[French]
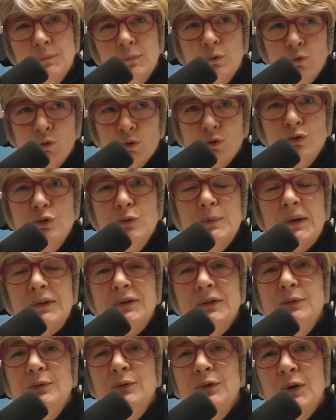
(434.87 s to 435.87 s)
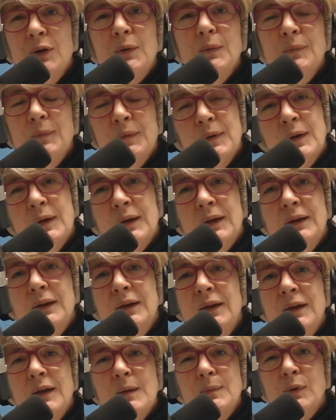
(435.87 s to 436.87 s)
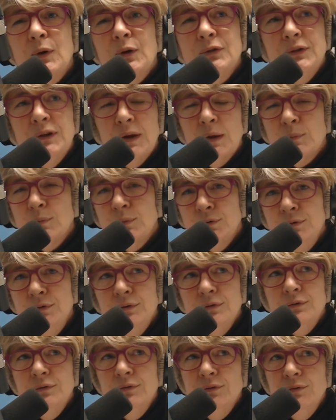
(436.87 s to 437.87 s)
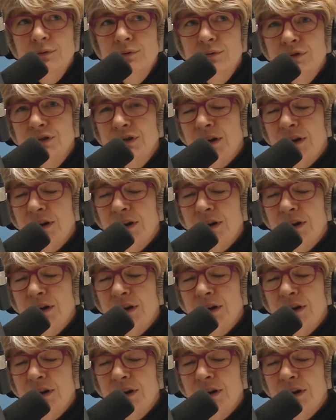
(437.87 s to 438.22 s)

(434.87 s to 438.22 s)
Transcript: surtout passer du temps et apporter un peu de,